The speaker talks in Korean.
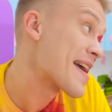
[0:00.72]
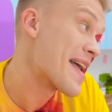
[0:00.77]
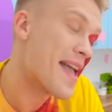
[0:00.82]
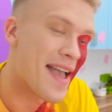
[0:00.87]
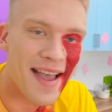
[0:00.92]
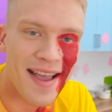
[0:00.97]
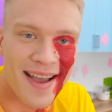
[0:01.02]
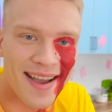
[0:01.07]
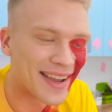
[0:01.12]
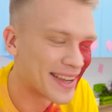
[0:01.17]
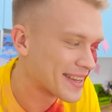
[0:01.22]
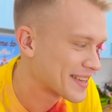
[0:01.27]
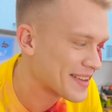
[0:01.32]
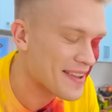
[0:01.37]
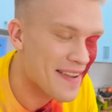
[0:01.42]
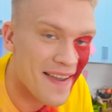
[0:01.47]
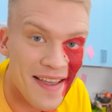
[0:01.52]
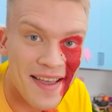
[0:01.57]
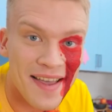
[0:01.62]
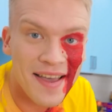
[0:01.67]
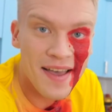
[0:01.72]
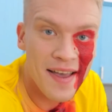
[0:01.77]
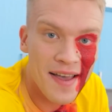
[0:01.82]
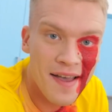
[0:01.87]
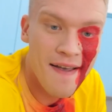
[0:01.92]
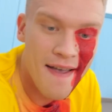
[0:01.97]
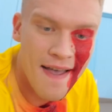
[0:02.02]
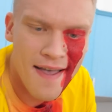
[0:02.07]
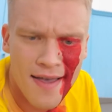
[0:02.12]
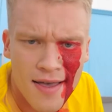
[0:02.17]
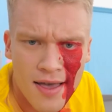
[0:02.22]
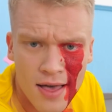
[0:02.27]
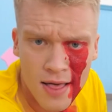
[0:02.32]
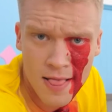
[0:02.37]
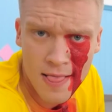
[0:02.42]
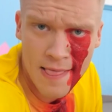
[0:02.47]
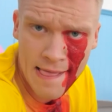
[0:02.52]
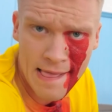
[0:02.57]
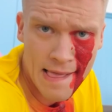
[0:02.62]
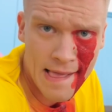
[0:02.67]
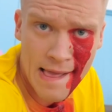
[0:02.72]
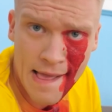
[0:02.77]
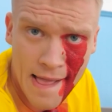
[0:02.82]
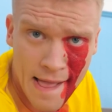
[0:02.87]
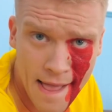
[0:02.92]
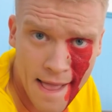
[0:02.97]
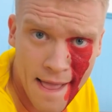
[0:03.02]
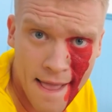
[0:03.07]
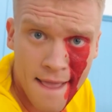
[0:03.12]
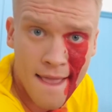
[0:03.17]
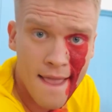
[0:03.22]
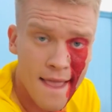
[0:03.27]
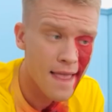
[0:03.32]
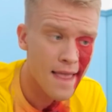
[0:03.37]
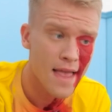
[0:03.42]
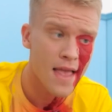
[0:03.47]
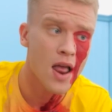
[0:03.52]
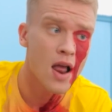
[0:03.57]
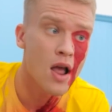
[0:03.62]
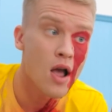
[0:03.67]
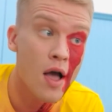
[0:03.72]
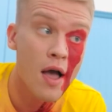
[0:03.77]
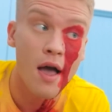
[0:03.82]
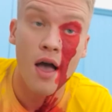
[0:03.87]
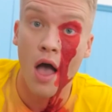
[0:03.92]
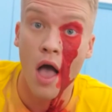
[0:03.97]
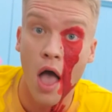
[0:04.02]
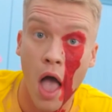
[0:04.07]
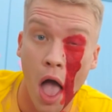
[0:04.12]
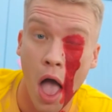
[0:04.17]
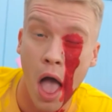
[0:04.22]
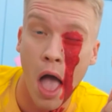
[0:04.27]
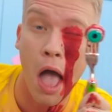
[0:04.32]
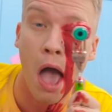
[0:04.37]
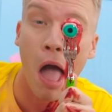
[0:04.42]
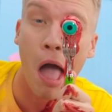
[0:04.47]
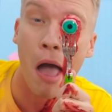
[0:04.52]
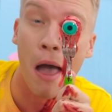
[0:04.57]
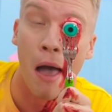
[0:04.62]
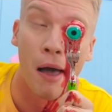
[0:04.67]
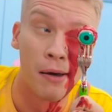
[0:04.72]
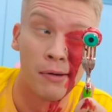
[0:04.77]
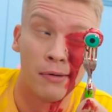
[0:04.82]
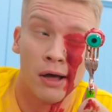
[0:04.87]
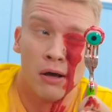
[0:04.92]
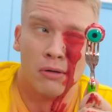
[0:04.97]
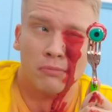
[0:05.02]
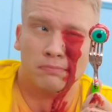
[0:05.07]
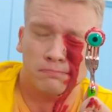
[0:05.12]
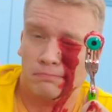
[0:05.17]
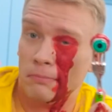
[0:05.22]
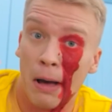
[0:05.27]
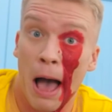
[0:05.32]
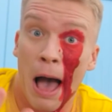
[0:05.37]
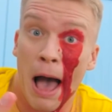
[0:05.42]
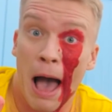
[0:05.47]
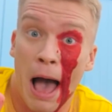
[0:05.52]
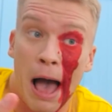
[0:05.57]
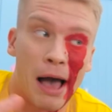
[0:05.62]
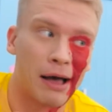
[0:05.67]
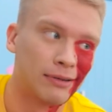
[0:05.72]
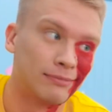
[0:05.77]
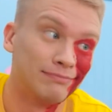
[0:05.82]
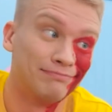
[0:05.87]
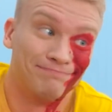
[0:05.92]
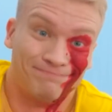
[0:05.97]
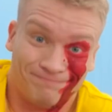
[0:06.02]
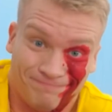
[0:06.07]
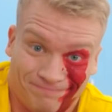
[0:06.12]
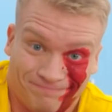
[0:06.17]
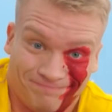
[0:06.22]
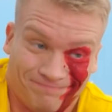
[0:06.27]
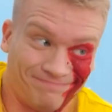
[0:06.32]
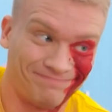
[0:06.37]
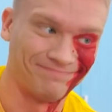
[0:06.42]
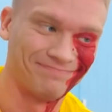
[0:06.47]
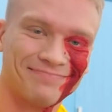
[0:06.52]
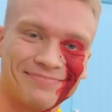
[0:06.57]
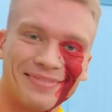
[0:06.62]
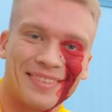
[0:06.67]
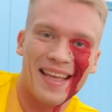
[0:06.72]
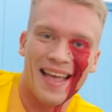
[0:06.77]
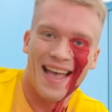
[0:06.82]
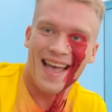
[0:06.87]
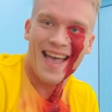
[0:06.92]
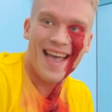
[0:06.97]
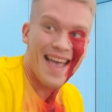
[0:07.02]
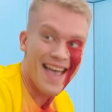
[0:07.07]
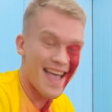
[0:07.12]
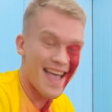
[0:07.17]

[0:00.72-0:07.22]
이거 정말 기발하죠? 카메라를 여기에 놓을게요. 완벽해요. 엄마를